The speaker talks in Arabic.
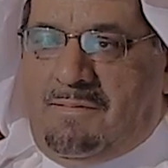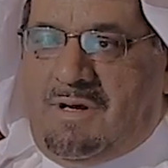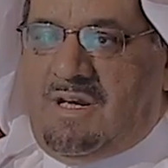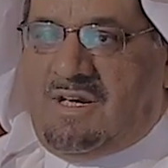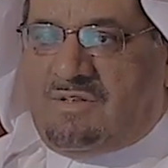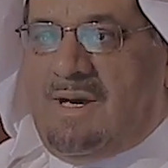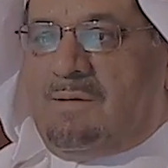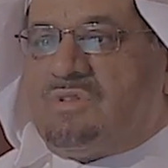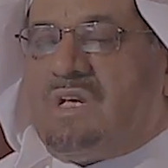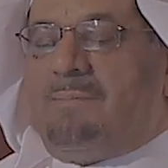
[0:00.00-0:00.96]
هي اسمها
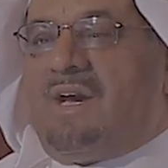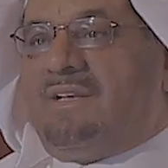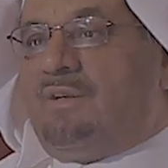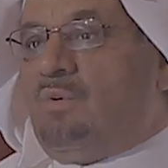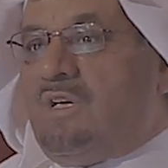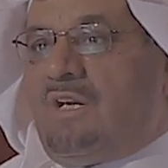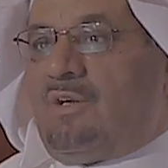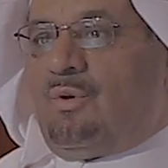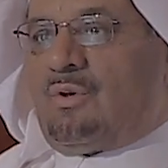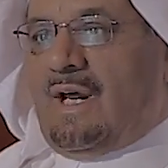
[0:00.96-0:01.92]
المسابقة الدولية
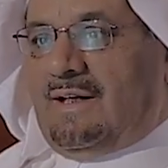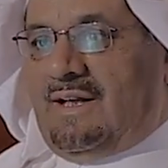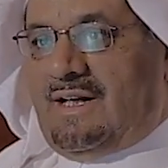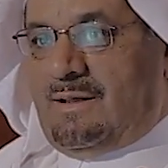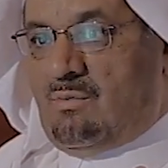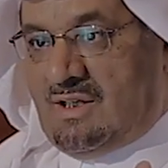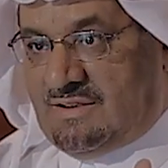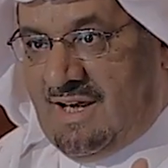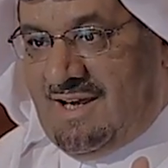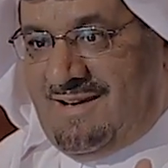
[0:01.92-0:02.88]
للقرآن الكريم
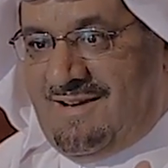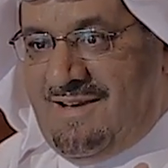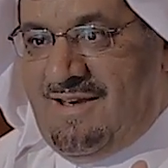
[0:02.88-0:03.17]
وقتها